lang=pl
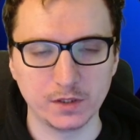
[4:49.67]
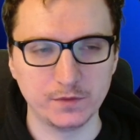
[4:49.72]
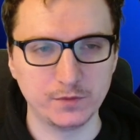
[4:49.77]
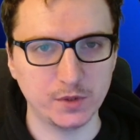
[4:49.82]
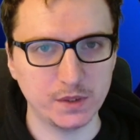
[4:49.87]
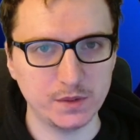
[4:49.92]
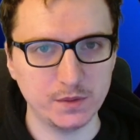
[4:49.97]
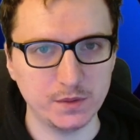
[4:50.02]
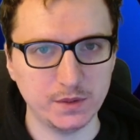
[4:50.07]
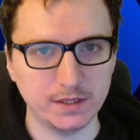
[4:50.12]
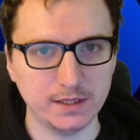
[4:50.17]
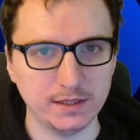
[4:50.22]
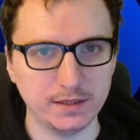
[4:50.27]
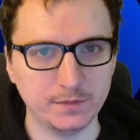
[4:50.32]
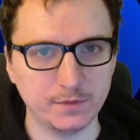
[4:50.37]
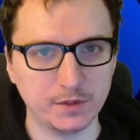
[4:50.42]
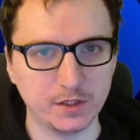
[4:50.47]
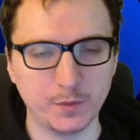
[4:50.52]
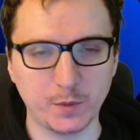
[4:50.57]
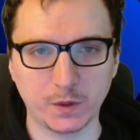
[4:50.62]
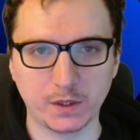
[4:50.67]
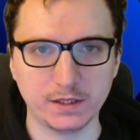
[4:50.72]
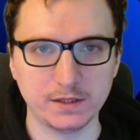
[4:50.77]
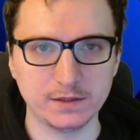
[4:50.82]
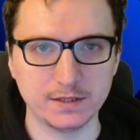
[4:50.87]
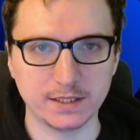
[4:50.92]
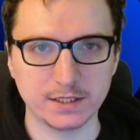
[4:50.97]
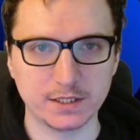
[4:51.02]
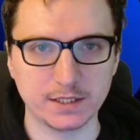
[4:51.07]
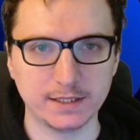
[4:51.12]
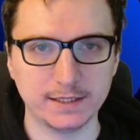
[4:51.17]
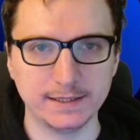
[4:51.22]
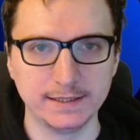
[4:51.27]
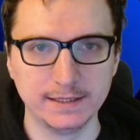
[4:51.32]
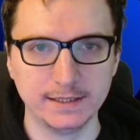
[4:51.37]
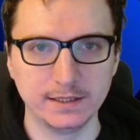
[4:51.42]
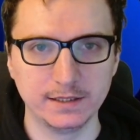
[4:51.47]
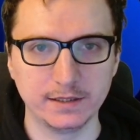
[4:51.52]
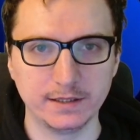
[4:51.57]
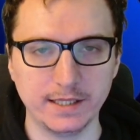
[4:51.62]
I wyłaziła ta hipokryzja, że
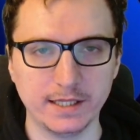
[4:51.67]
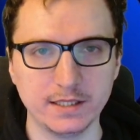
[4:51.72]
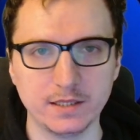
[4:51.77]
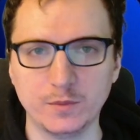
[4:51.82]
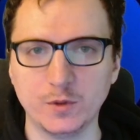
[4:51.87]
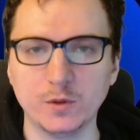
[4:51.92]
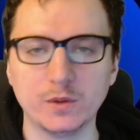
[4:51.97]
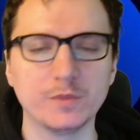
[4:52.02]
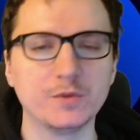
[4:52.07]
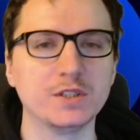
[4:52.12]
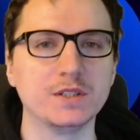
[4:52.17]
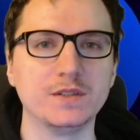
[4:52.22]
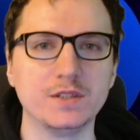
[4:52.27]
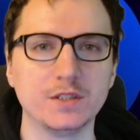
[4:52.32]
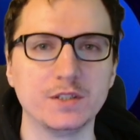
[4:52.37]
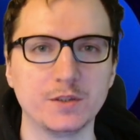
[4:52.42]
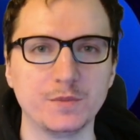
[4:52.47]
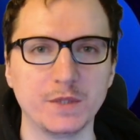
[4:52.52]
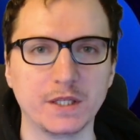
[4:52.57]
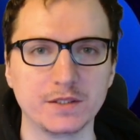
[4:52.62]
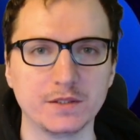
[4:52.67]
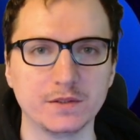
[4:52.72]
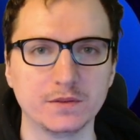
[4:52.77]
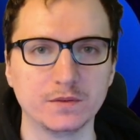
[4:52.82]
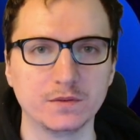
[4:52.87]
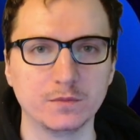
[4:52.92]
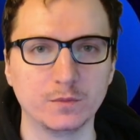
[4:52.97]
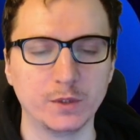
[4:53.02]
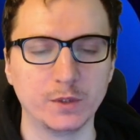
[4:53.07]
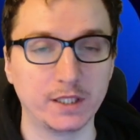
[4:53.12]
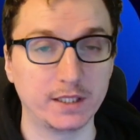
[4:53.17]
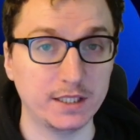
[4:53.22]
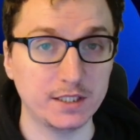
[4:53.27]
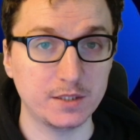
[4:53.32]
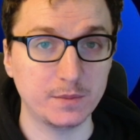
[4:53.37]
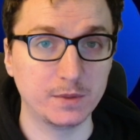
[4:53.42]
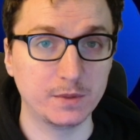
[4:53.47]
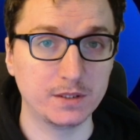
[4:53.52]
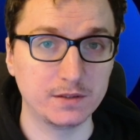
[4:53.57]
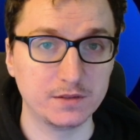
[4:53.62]
ja nie mogłem się z nich śmiać, bo jak ja
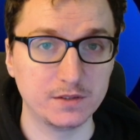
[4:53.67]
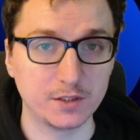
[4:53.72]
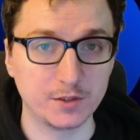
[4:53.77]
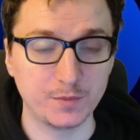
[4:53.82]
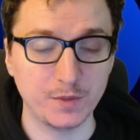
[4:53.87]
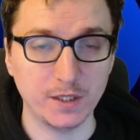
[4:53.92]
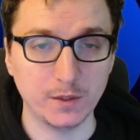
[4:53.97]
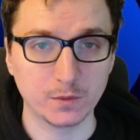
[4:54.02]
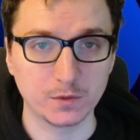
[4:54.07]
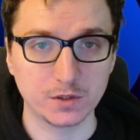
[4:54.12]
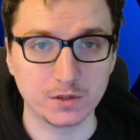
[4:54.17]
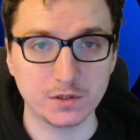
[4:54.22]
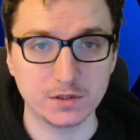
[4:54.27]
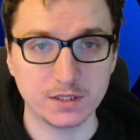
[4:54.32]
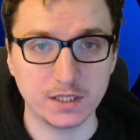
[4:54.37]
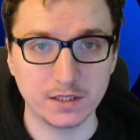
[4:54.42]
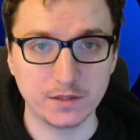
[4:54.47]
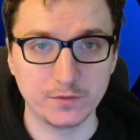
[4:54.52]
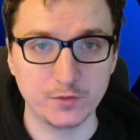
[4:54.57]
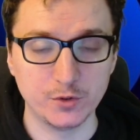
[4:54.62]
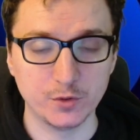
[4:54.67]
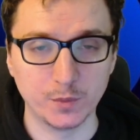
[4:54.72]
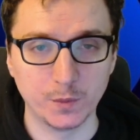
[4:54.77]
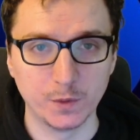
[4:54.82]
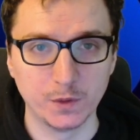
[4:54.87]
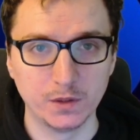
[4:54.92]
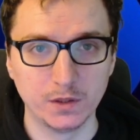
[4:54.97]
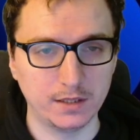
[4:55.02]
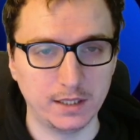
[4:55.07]
się będę z nich śmiał, to dostanę w dziób.